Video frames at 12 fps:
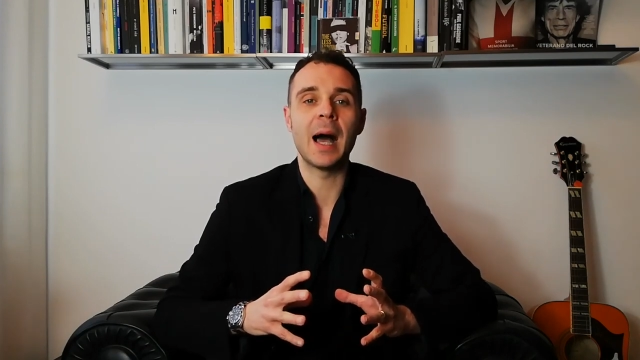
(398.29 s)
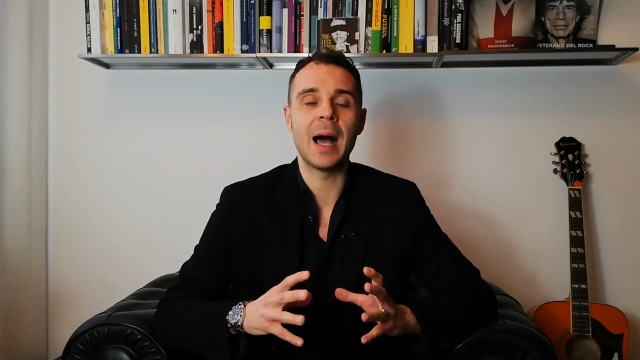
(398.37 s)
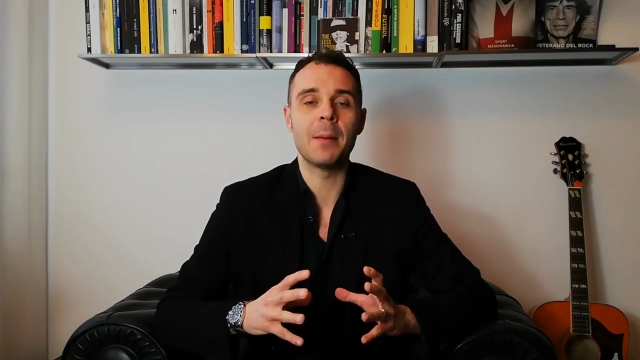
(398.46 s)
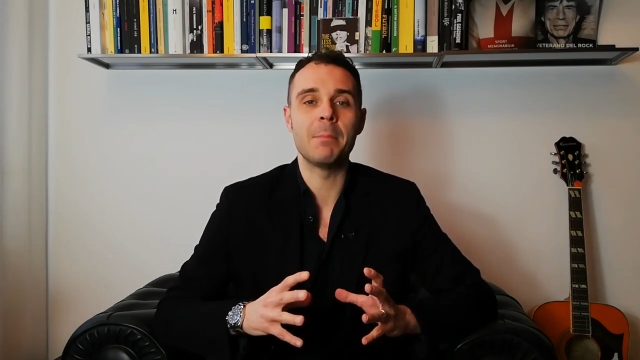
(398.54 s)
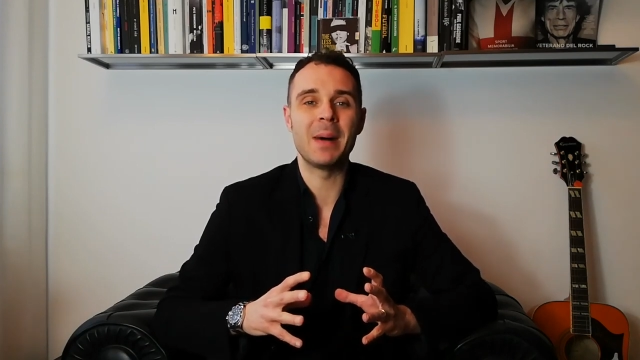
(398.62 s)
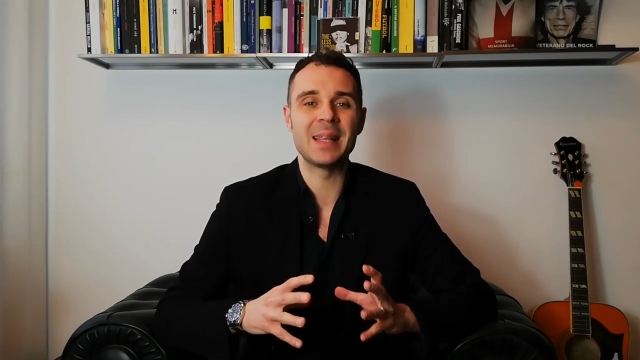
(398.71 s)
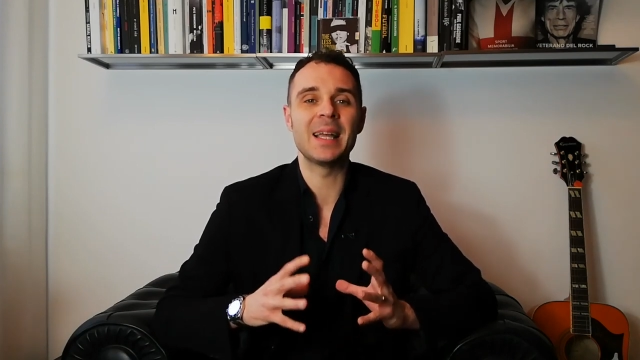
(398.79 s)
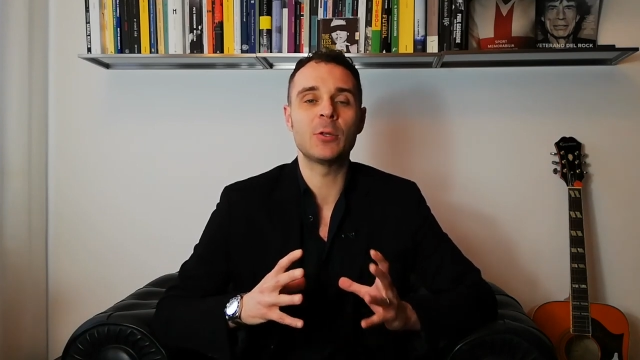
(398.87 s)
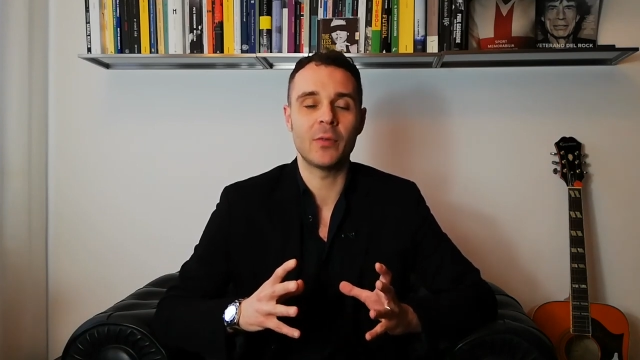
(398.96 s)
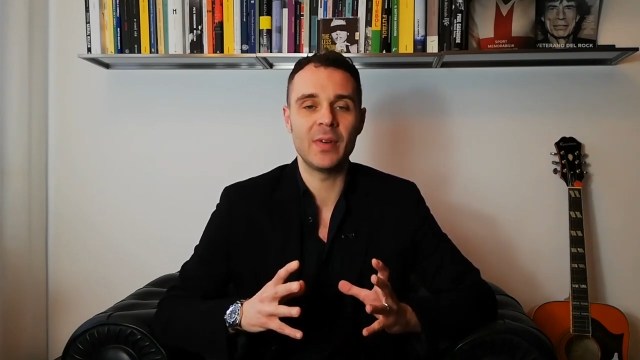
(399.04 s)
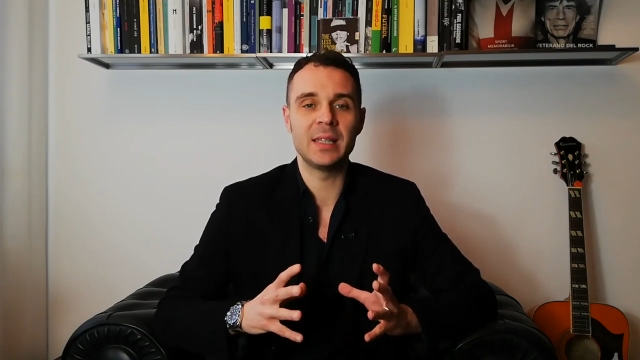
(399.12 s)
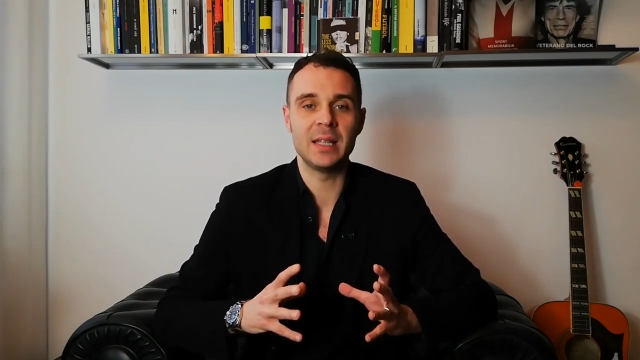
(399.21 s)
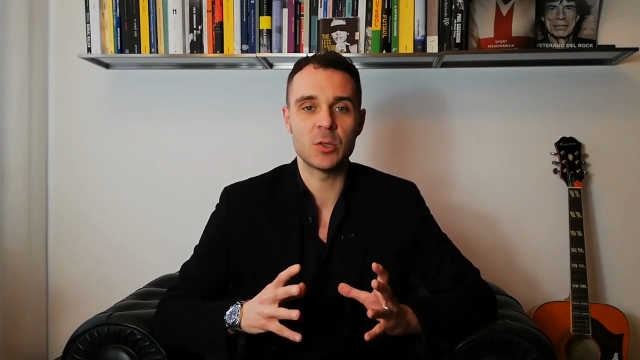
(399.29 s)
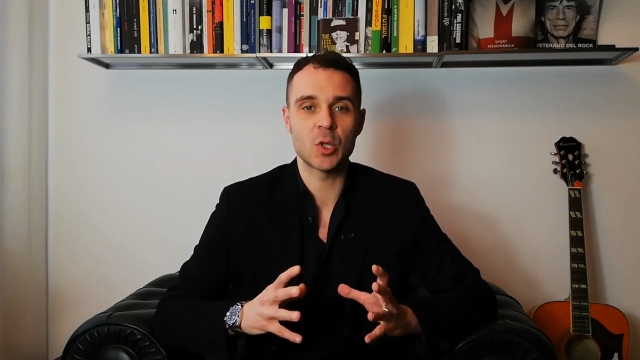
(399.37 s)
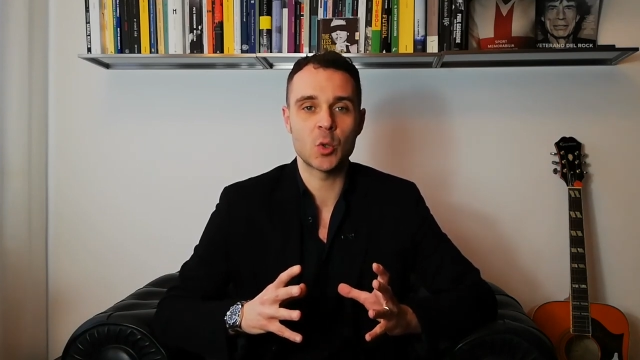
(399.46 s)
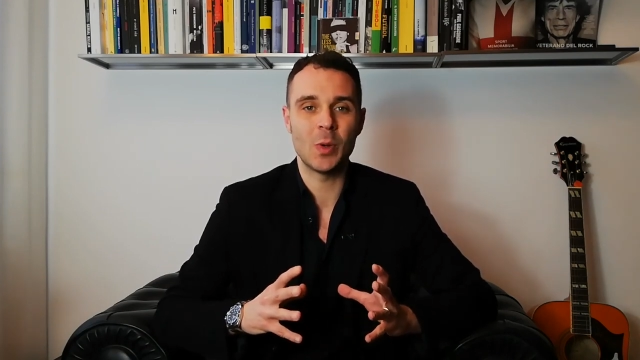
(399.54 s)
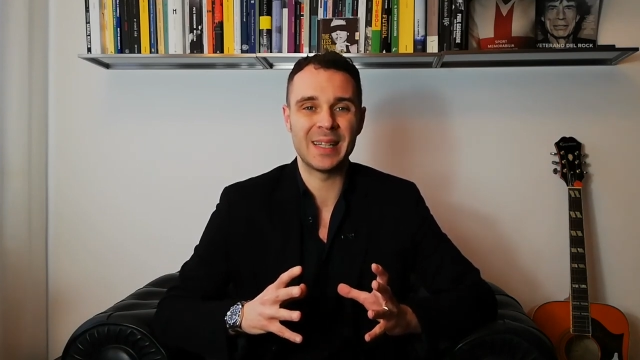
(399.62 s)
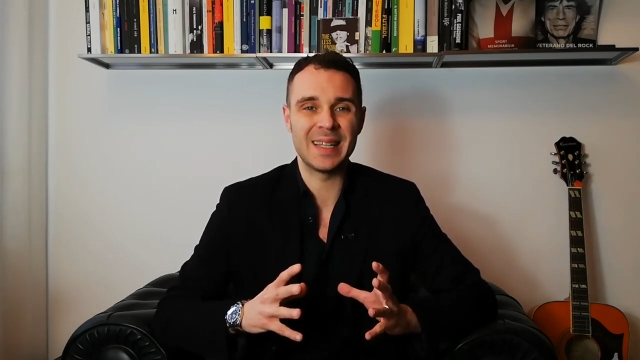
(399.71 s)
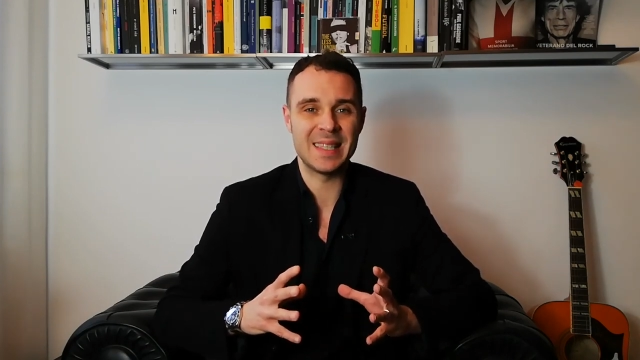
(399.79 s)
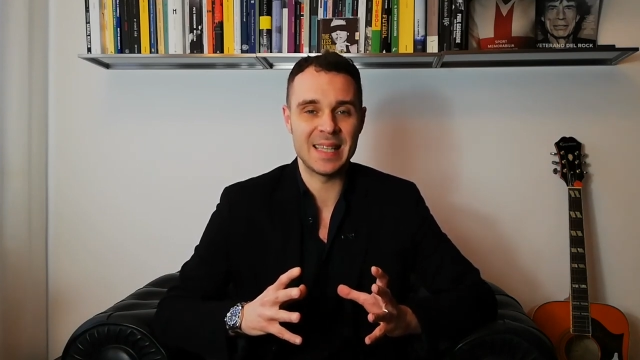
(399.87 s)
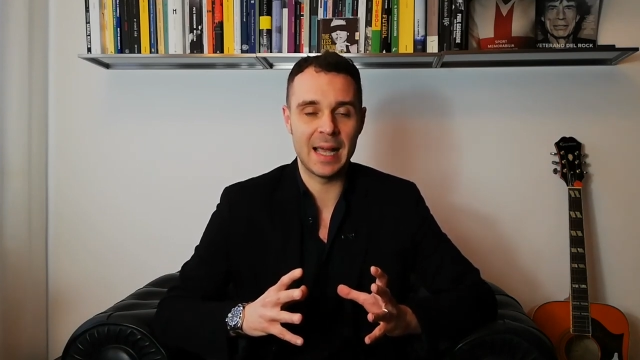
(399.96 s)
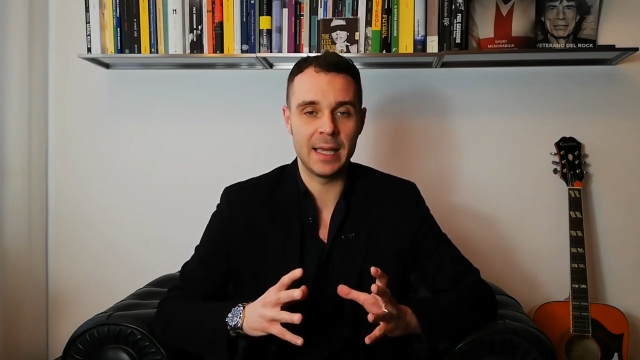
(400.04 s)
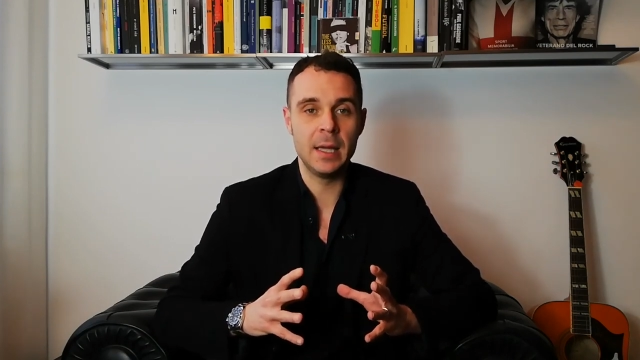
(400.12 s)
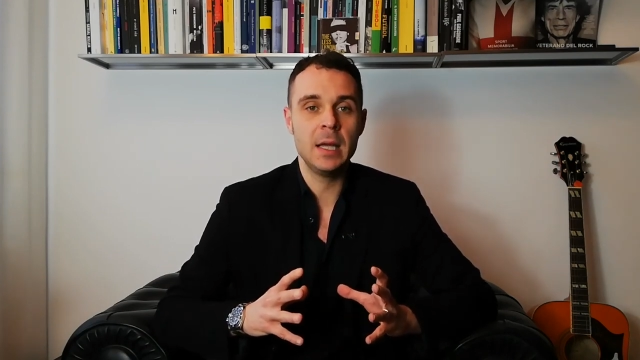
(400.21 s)
ha mandato avanti la sua squadra
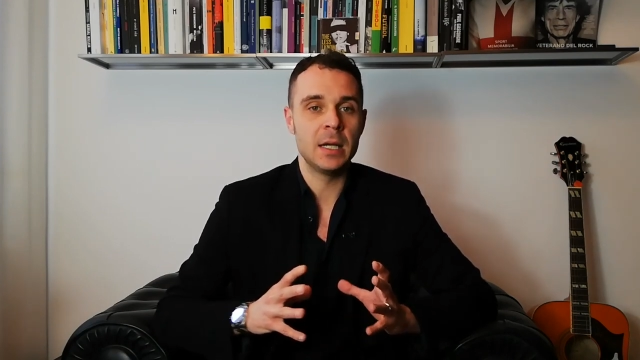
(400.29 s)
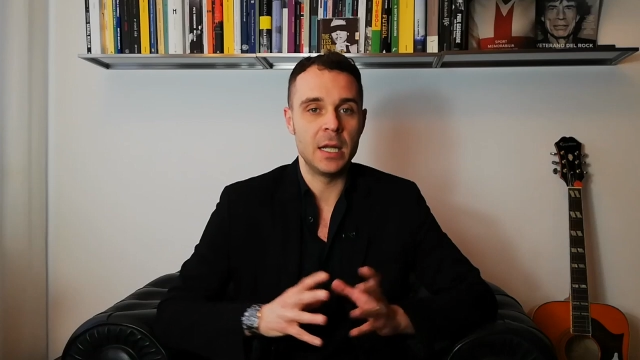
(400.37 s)
Inzaghi